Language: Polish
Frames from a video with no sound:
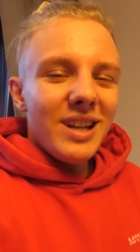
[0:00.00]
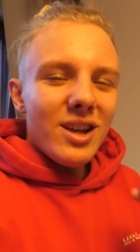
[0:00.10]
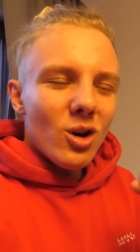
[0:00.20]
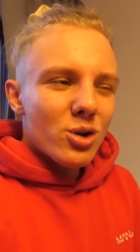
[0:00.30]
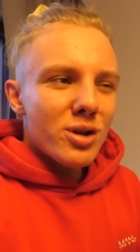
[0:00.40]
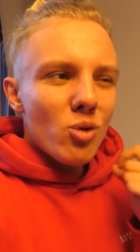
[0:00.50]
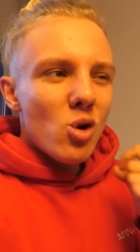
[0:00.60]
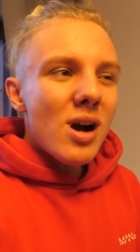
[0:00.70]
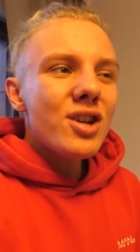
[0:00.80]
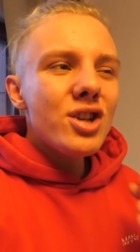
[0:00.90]
Najgorsze
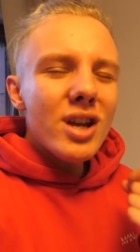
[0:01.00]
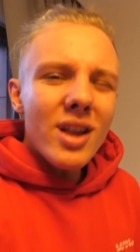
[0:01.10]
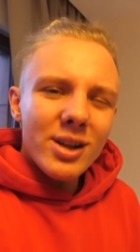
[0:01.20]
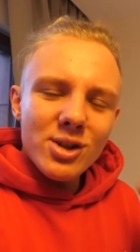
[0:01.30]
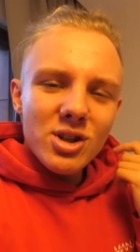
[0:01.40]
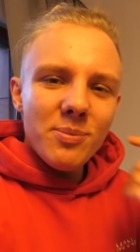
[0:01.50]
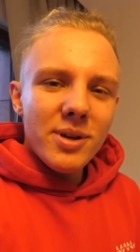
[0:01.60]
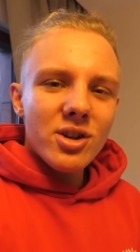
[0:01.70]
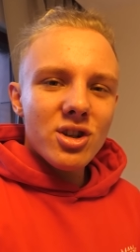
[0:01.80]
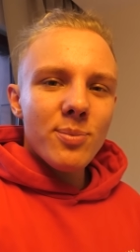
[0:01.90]
było chyba śniadanie, czyli
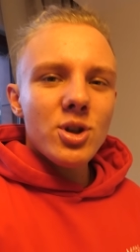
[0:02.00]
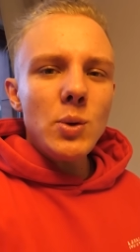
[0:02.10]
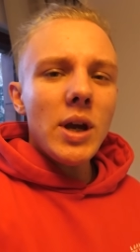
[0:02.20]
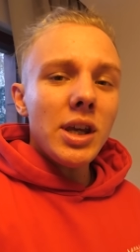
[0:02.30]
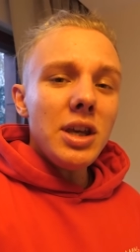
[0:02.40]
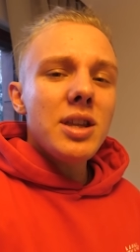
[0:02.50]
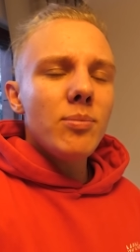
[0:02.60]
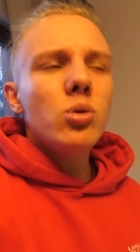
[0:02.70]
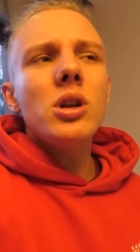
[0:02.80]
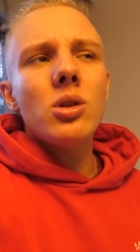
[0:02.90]
pierwszy posiłek i
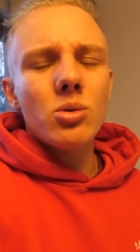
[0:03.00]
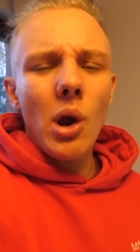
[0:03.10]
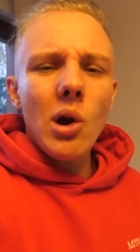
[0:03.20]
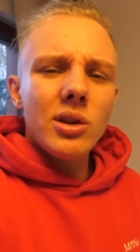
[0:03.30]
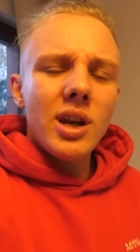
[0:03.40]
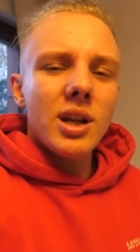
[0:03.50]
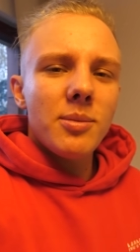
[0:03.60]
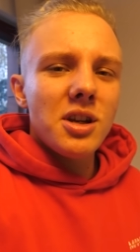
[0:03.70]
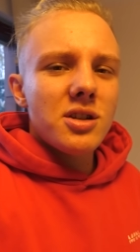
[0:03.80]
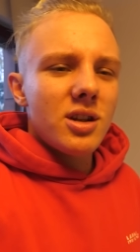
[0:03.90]
te burrito drugiego dnia
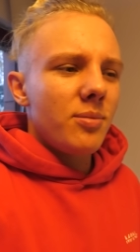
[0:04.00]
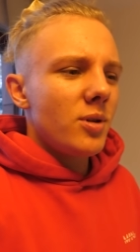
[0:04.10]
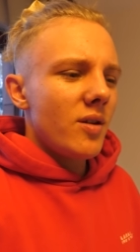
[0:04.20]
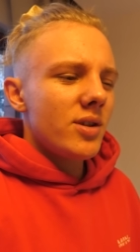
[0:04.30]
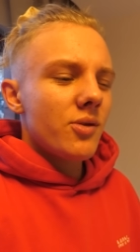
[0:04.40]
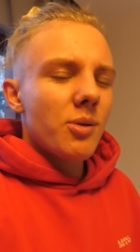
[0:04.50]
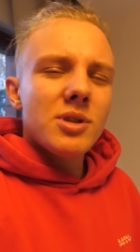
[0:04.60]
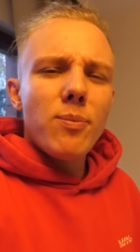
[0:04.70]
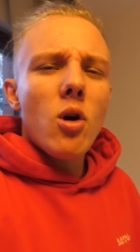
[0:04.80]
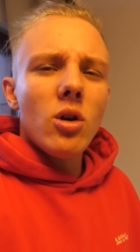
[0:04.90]
na mieście, ponieważ w
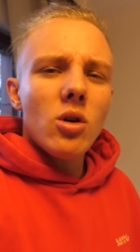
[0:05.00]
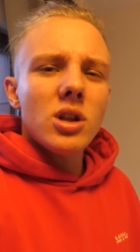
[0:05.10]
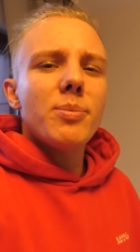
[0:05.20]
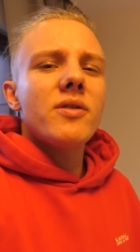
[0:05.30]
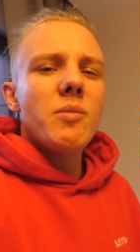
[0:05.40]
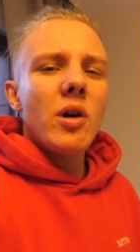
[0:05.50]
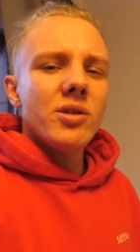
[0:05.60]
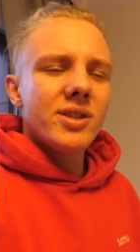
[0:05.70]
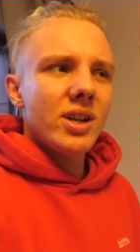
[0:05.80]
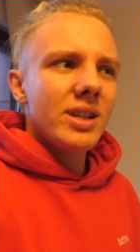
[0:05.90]
tym spoko loko naprawdę mają
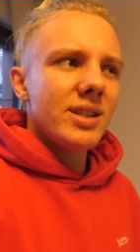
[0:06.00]
ostre